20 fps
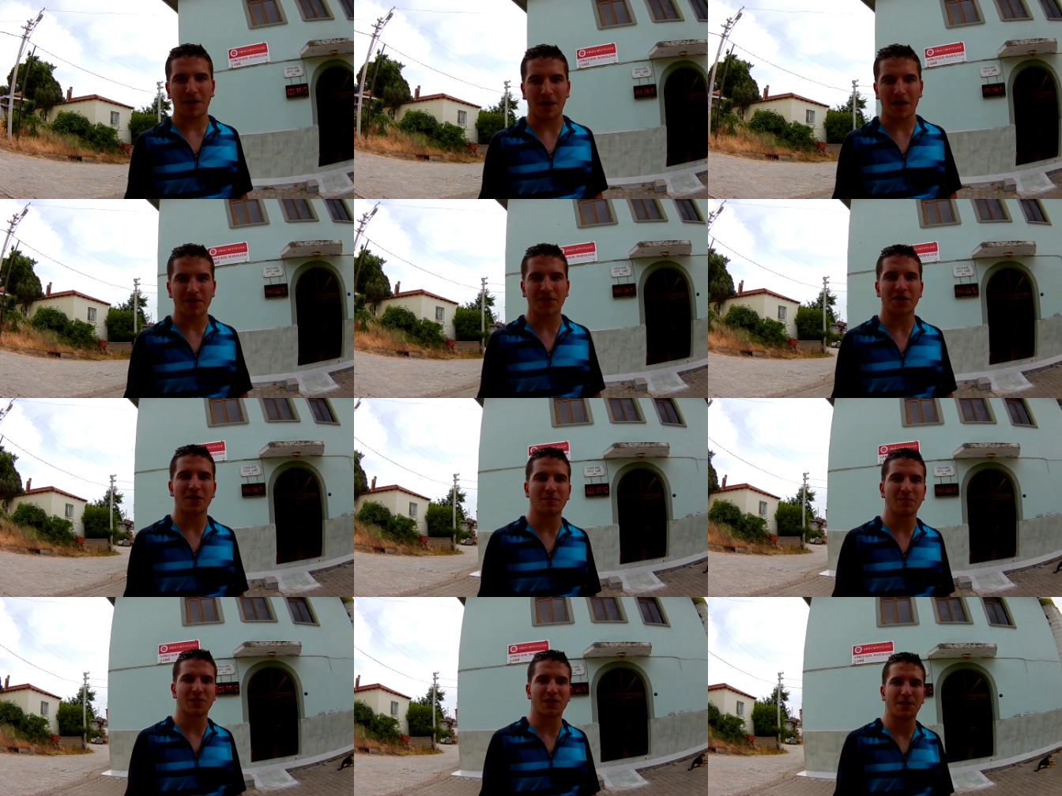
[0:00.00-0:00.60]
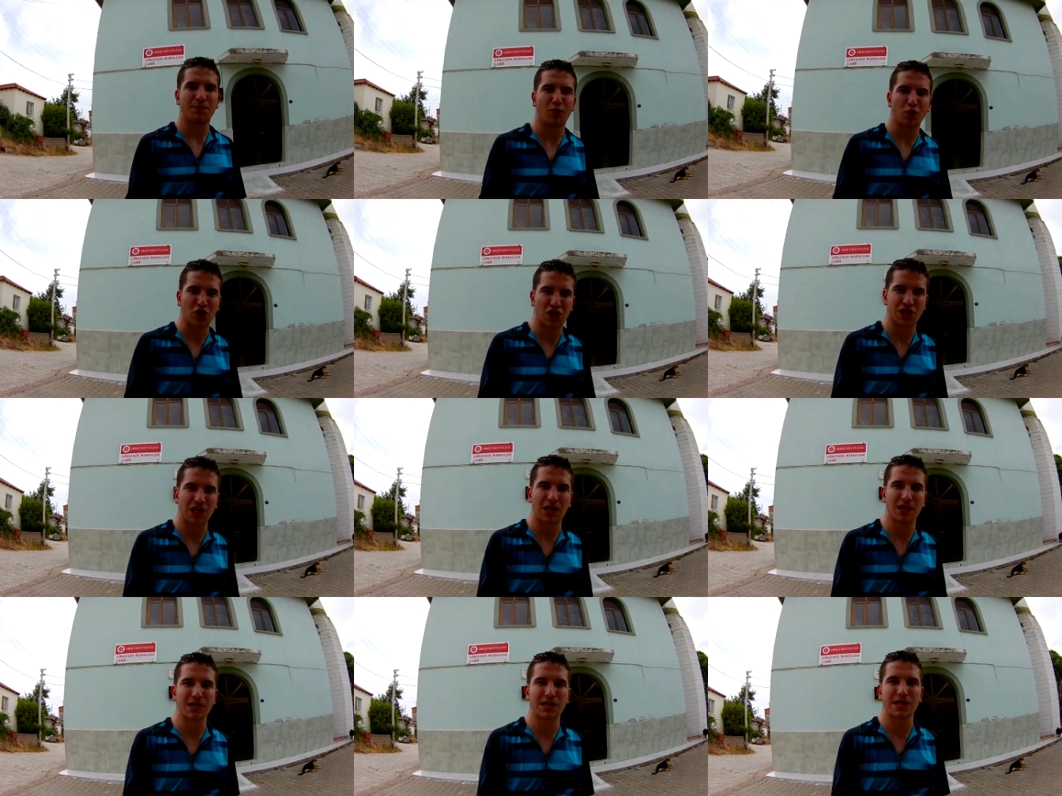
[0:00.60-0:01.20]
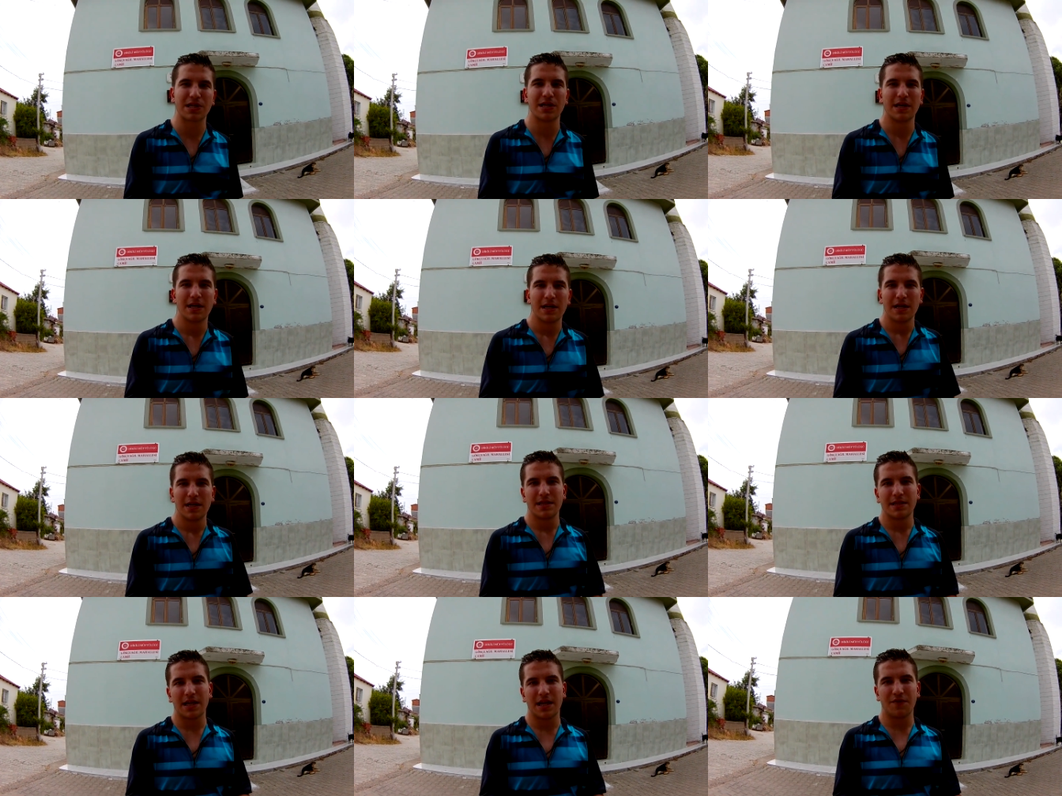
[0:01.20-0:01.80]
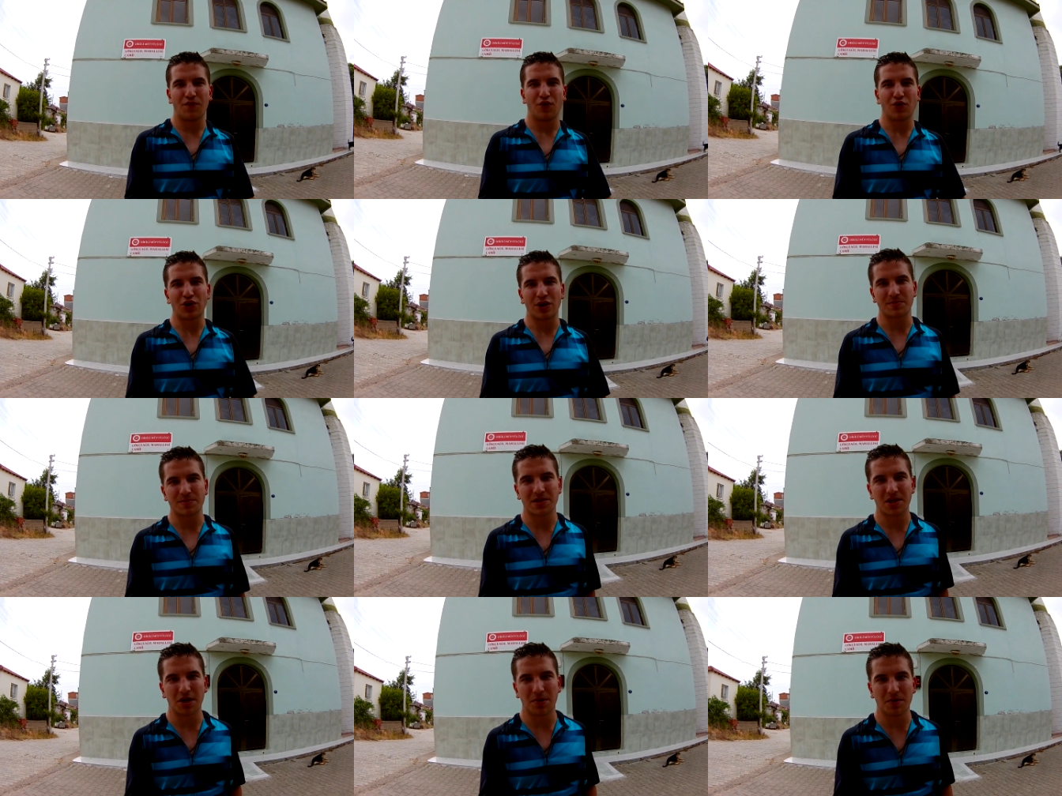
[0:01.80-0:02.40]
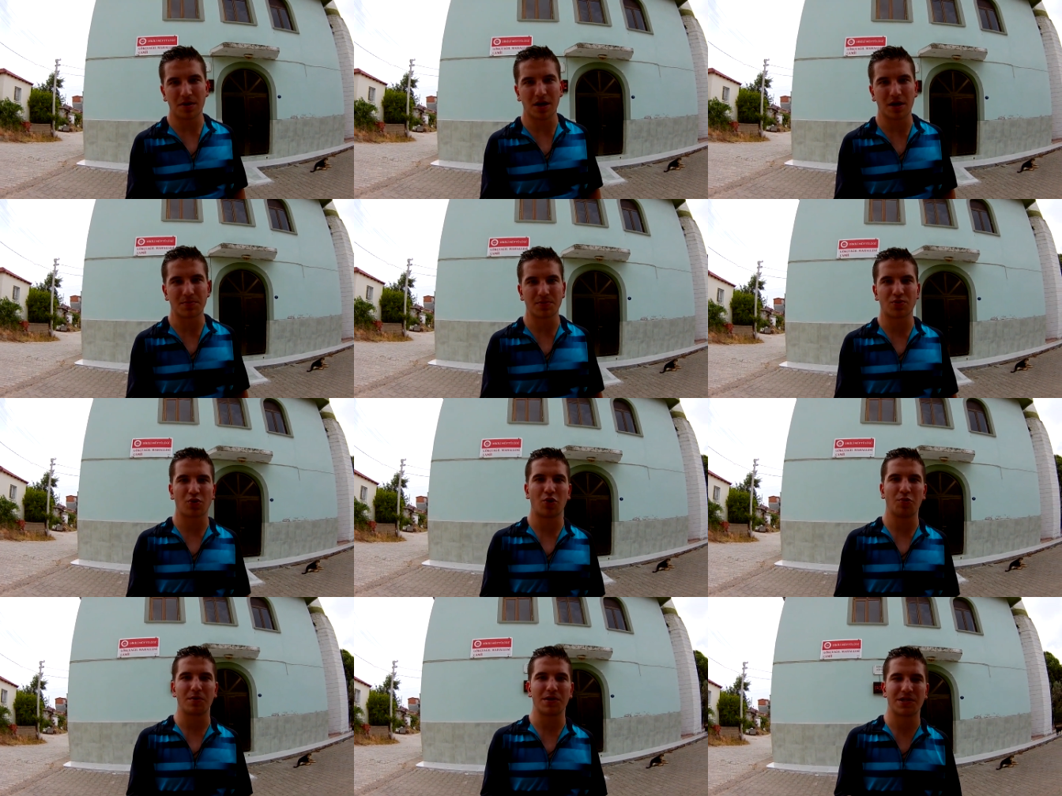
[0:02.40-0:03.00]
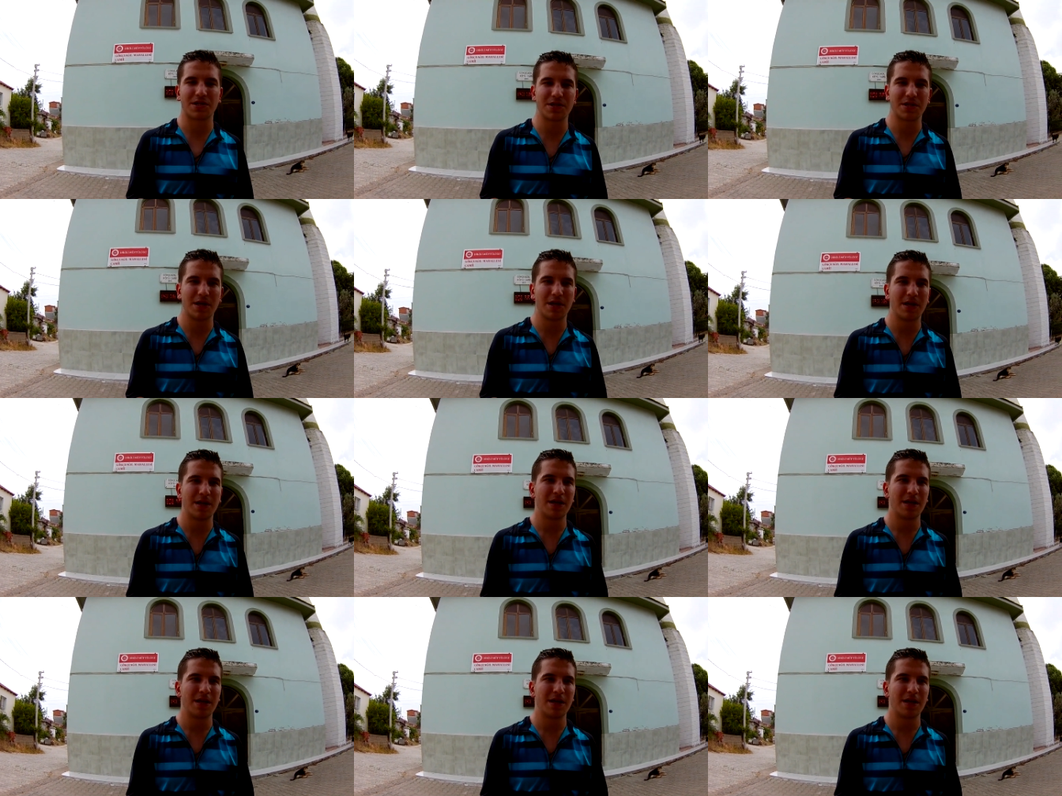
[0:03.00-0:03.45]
karşı yanımızda poşet aldık. Telefonlarımızı, kameralarımızı koymak için.